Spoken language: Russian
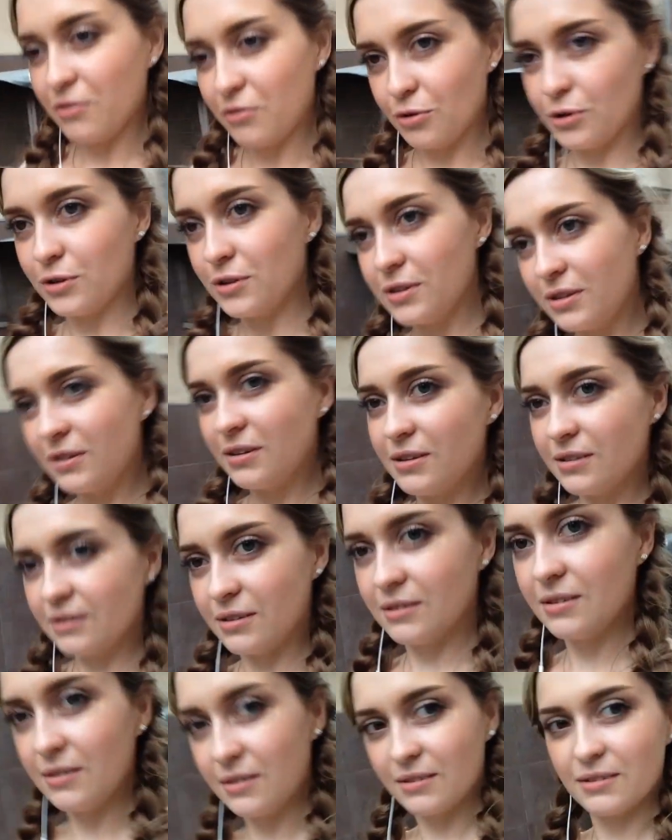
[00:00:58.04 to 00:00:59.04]
Вот.
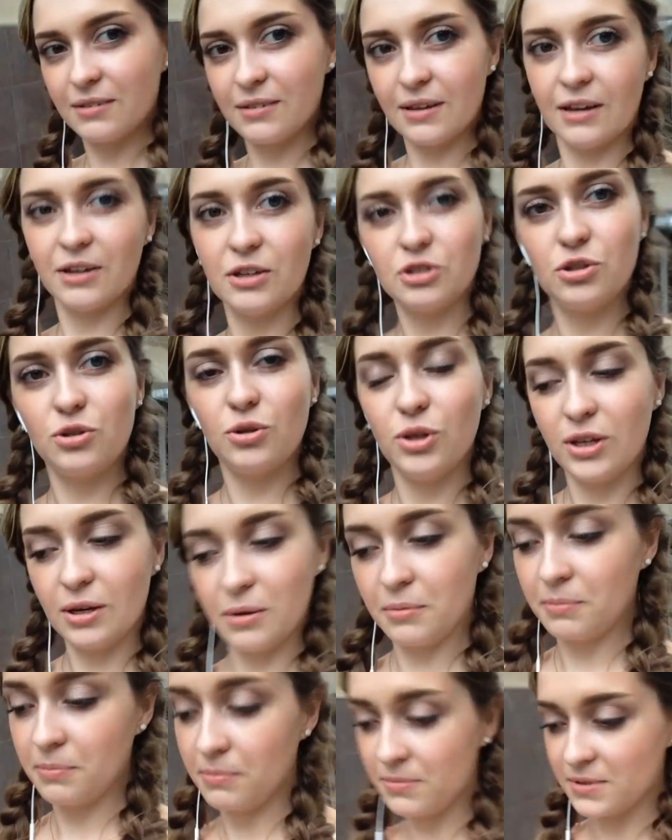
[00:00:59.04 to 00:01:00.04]
А еще
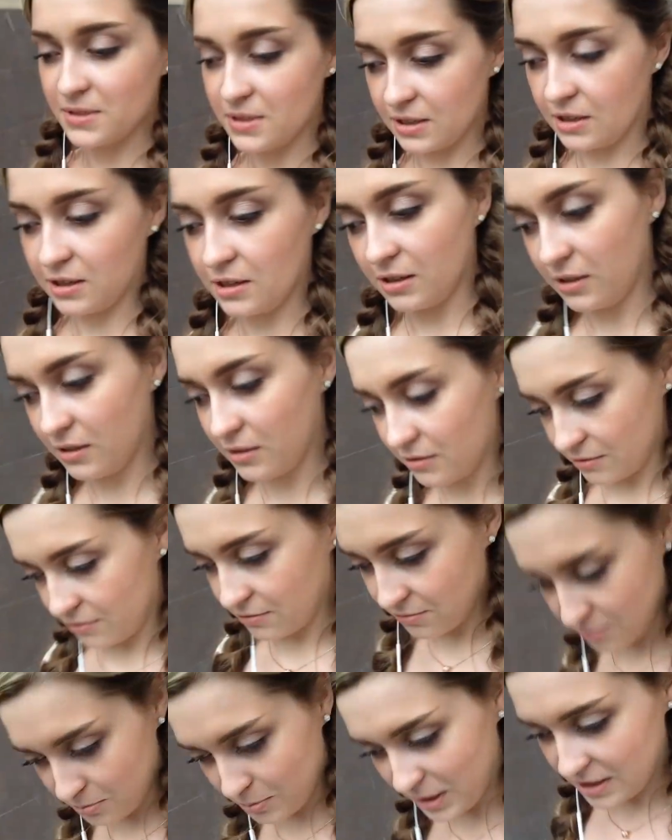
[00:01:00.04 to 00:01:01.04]
я заехала в